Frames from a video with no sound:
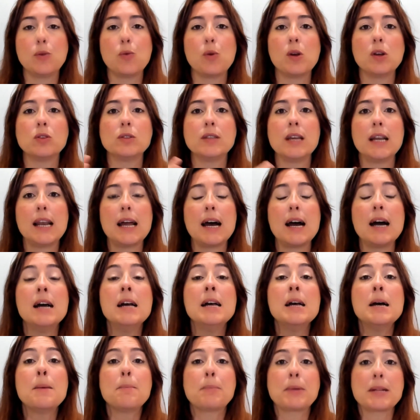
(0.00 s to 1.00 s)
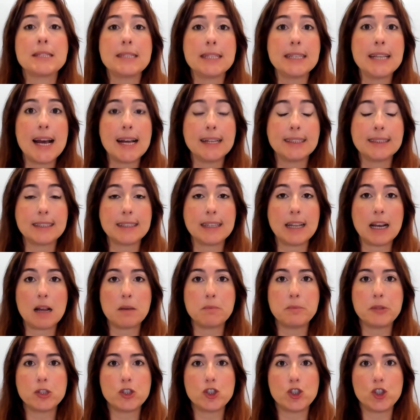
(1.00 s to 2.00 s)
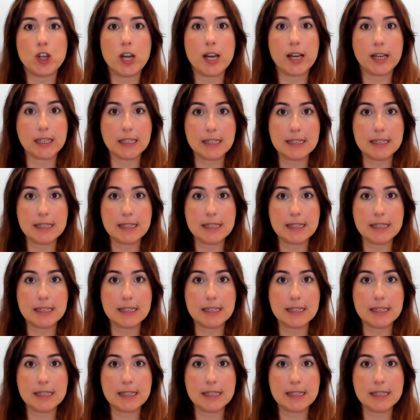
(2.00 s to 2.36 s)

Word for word: quello della Presidente della BCE,